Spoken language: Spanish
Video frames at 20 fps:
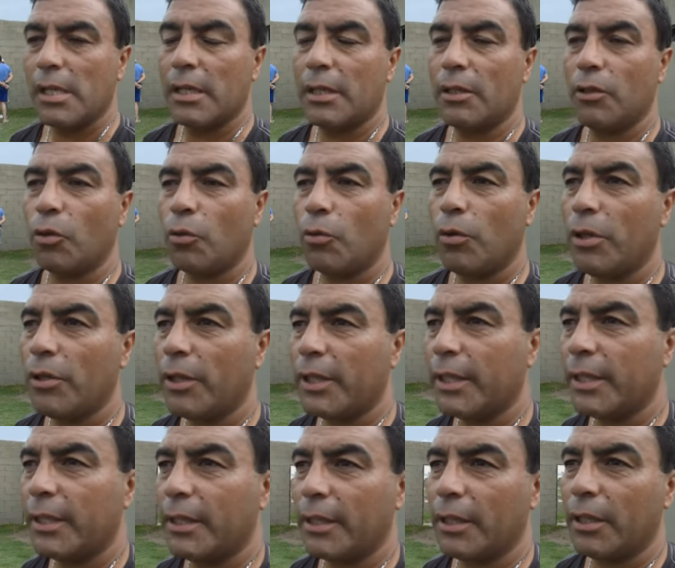Los jugadores
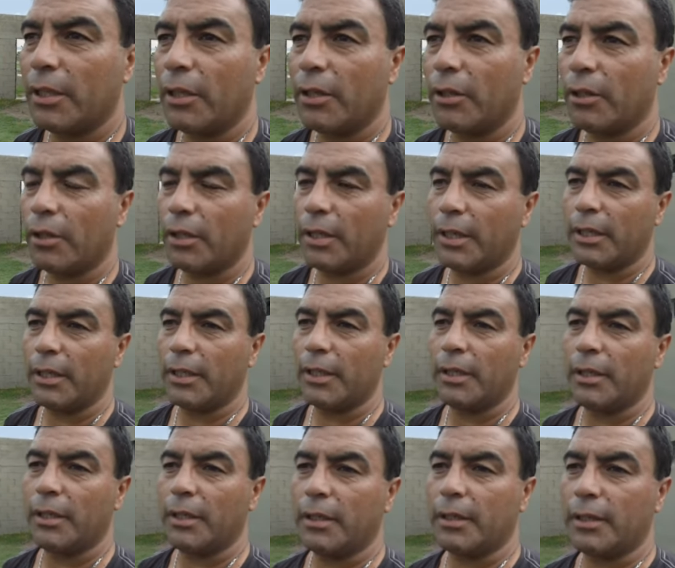
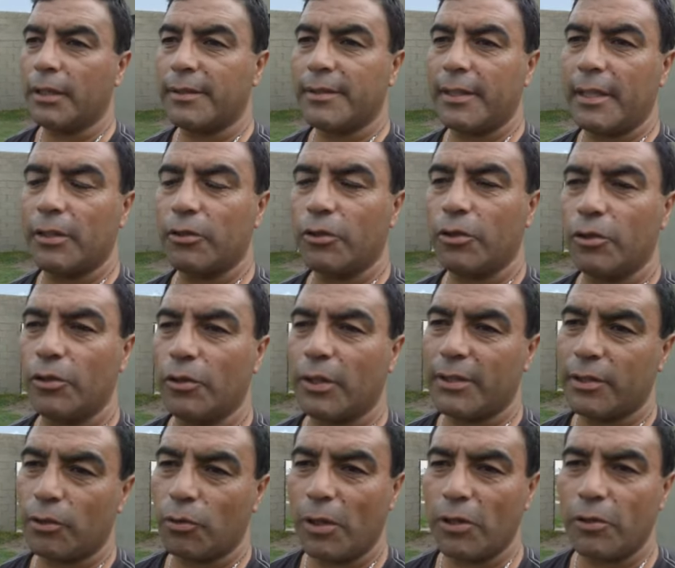eh, de San Antonio
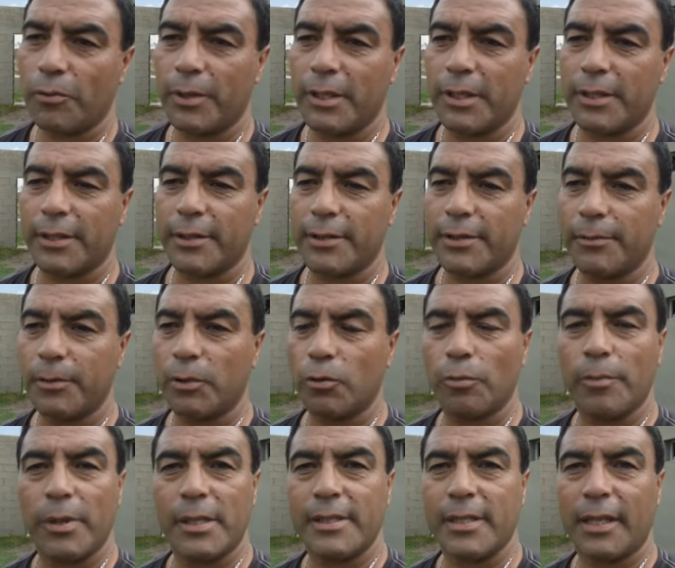hace dos años vienen recibiendo
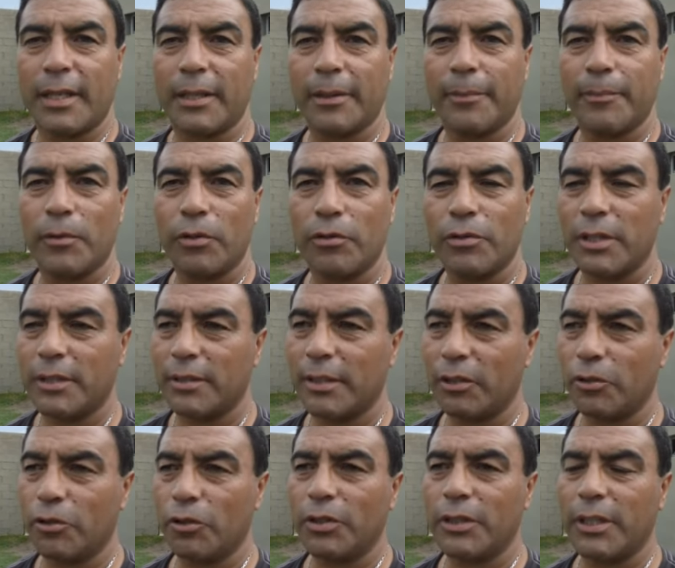un mensaje. O sea, San
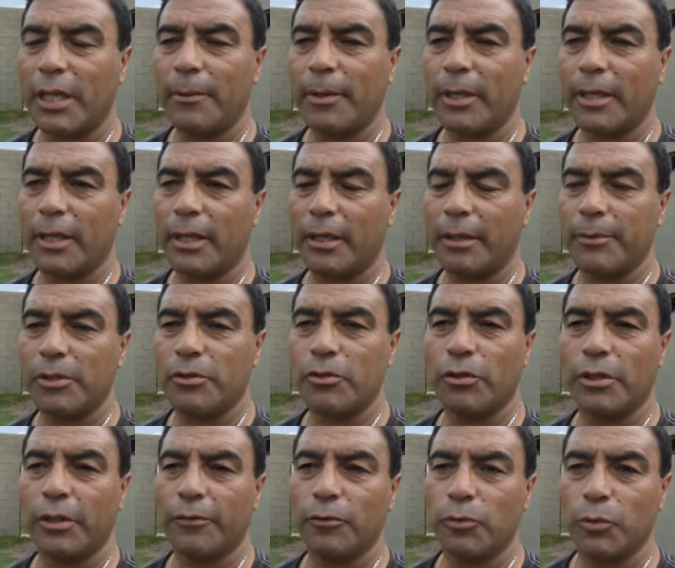Antonio trabaja a
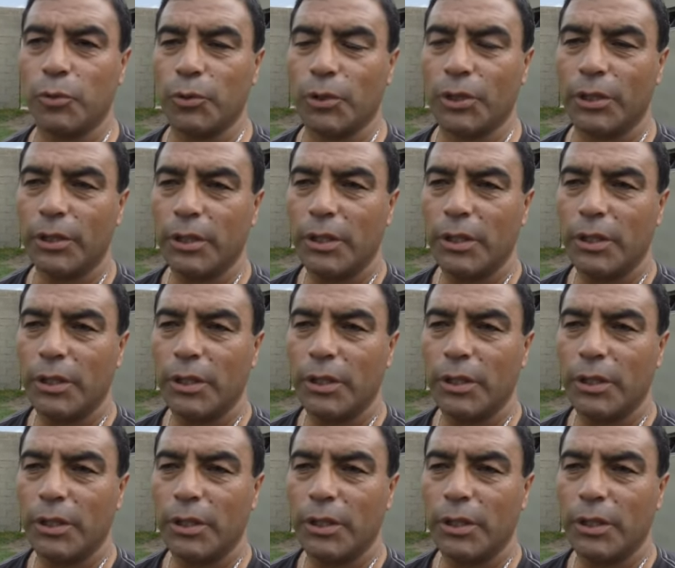visión de futuro.